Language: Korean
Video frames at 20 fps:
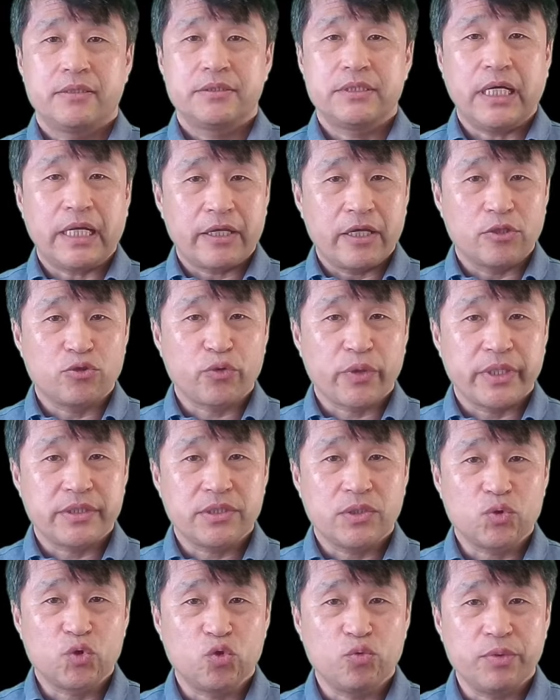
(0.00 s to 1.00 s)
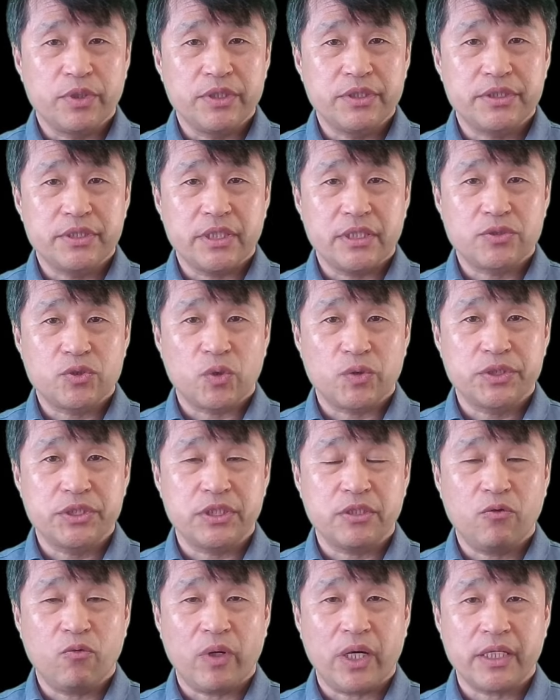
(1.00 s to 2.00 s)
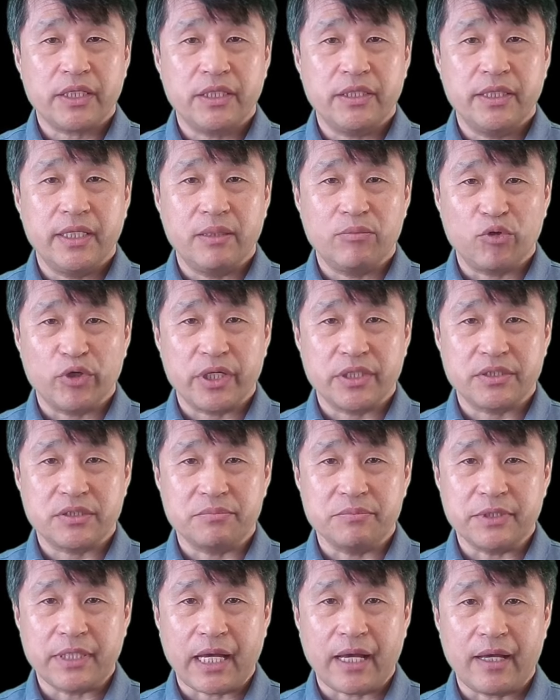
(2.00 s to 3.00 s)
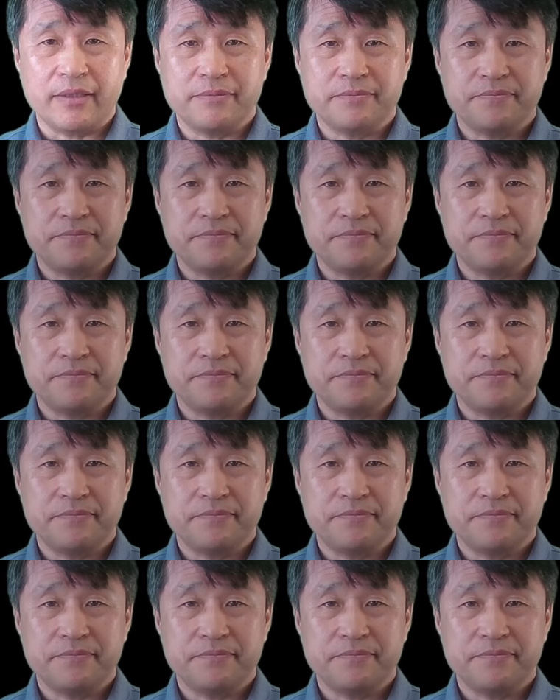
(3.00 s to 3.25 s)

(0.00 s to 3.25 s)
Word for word: 자 계속해서 두 번째 소식 확인해 보겠습니다.